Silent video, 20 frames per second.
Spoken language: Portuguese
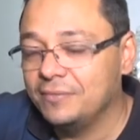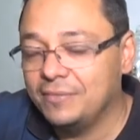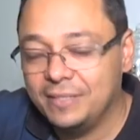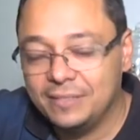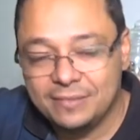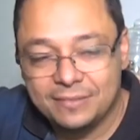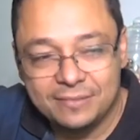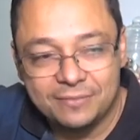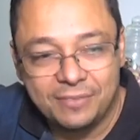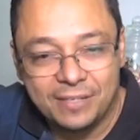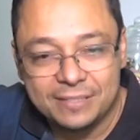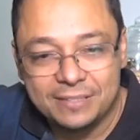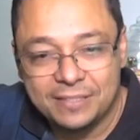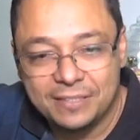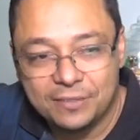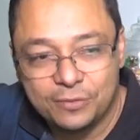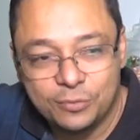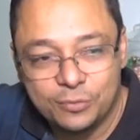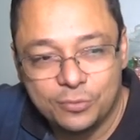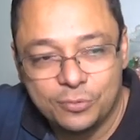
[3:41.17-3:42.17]
Vem
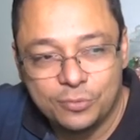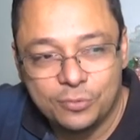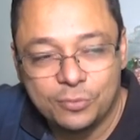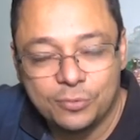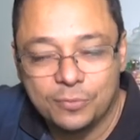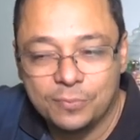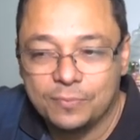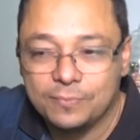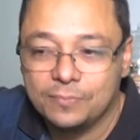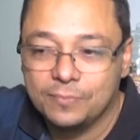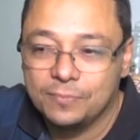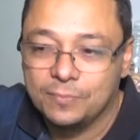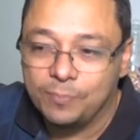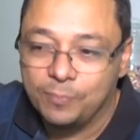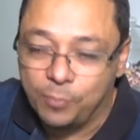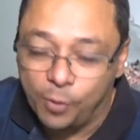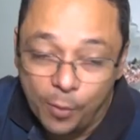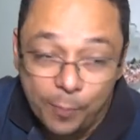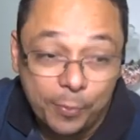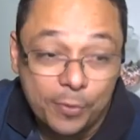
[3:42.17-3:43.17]
fazendo
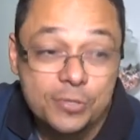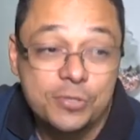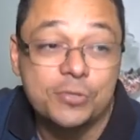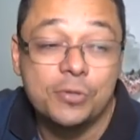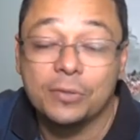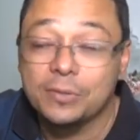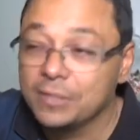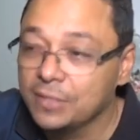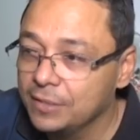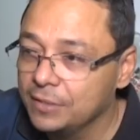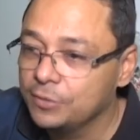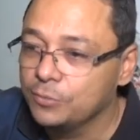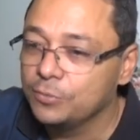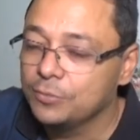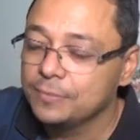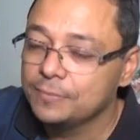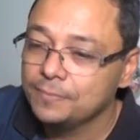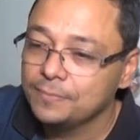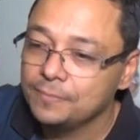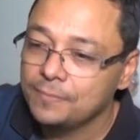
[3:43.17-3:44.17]

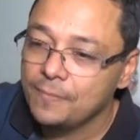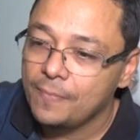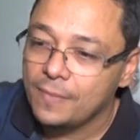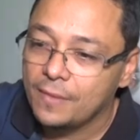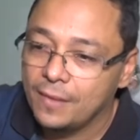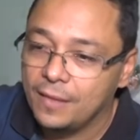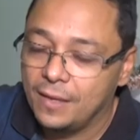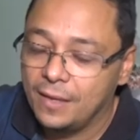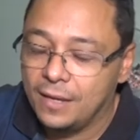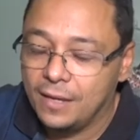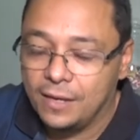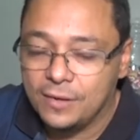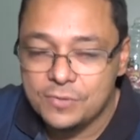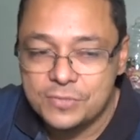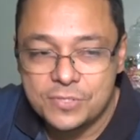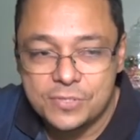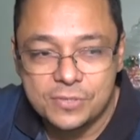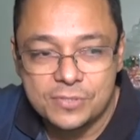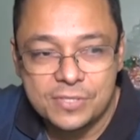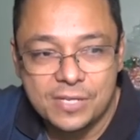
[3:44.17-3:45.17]
proporcionando é,
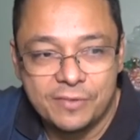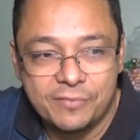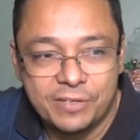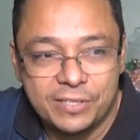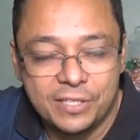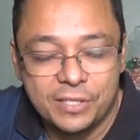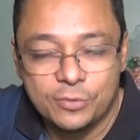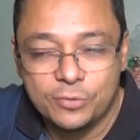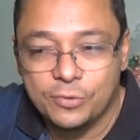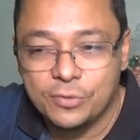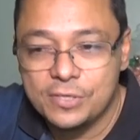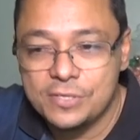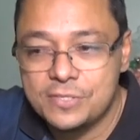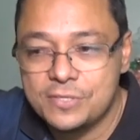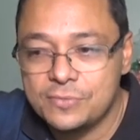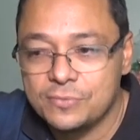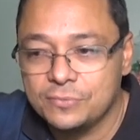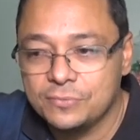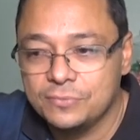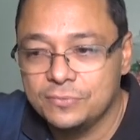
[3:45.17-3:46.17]
aos seus
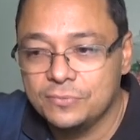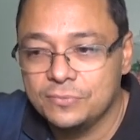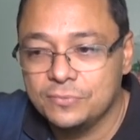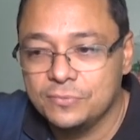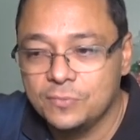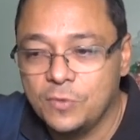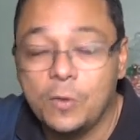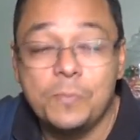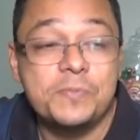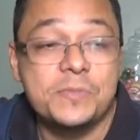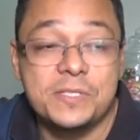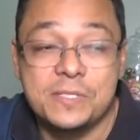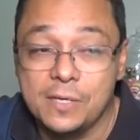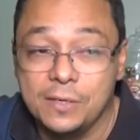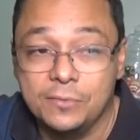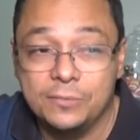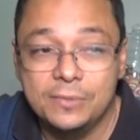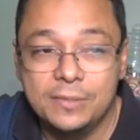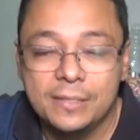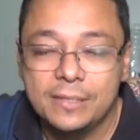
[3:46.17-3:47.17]
revendedores uma
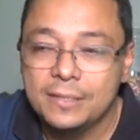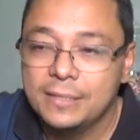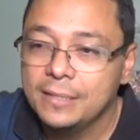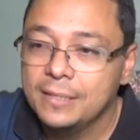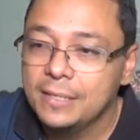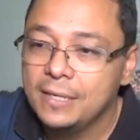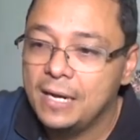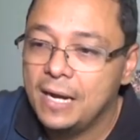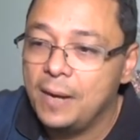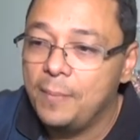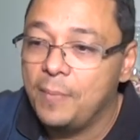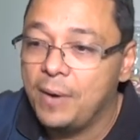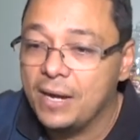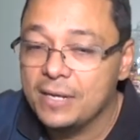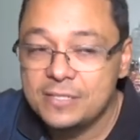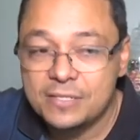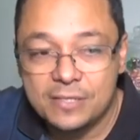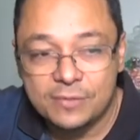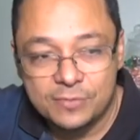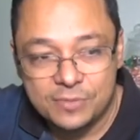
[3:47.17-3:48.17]
opção a
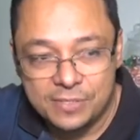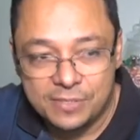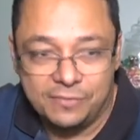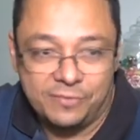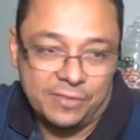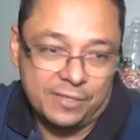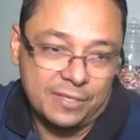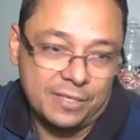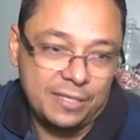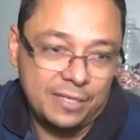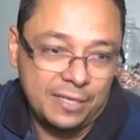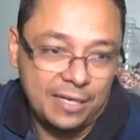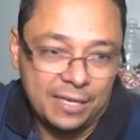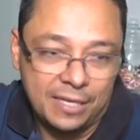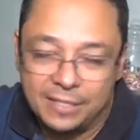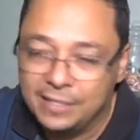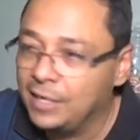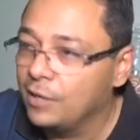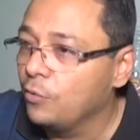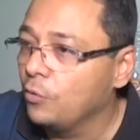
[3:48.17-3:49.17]
mais. É você vê que
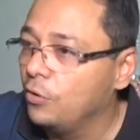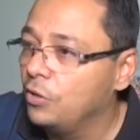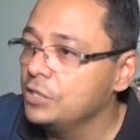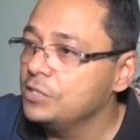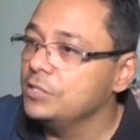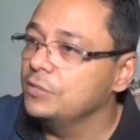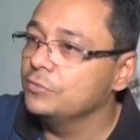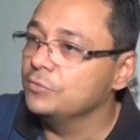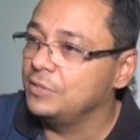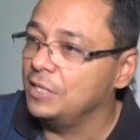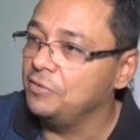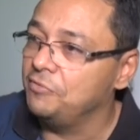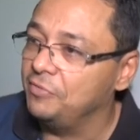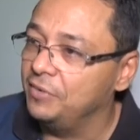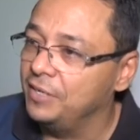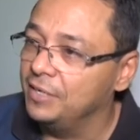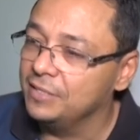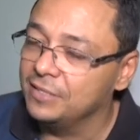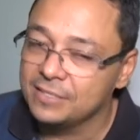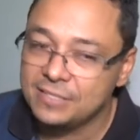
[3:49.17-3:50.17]
aqui na loja não tem
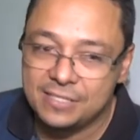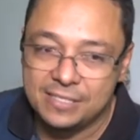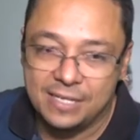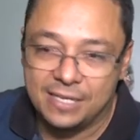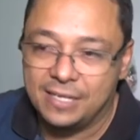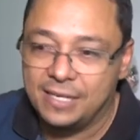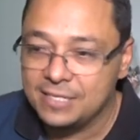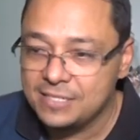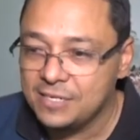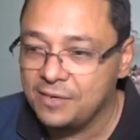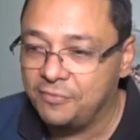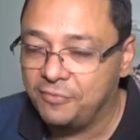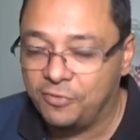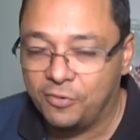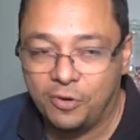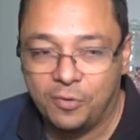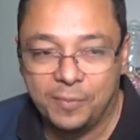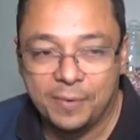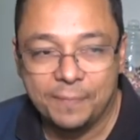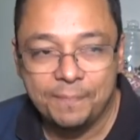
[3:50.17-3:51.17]
vendas, né? Dessa
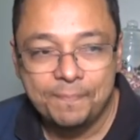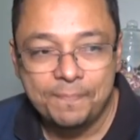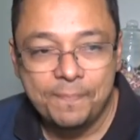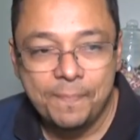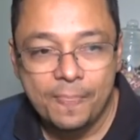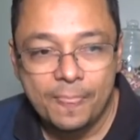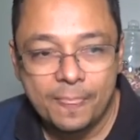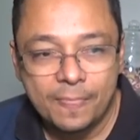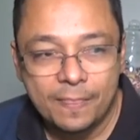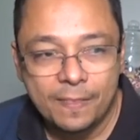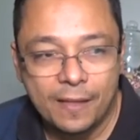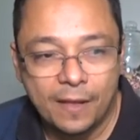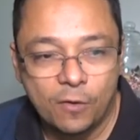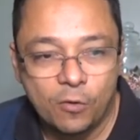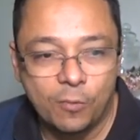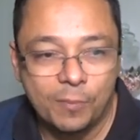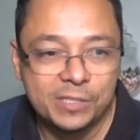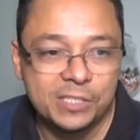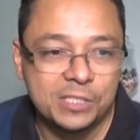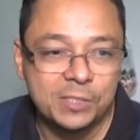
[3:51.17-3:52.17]
forma, é
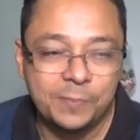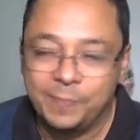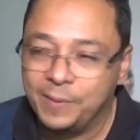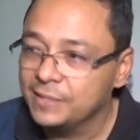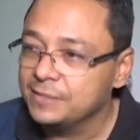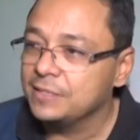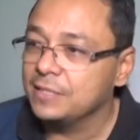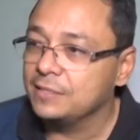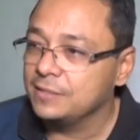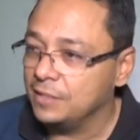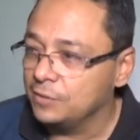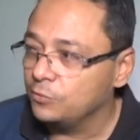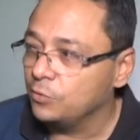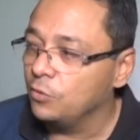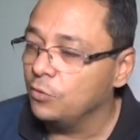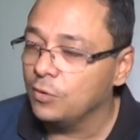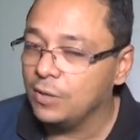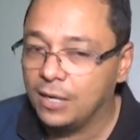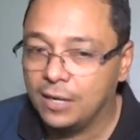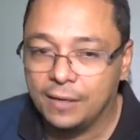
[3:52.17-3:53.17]
como a gente pensa que tem em
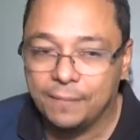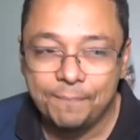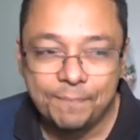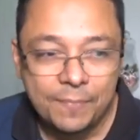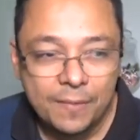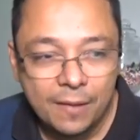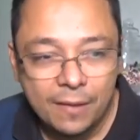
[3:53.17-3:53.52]
todo lugar.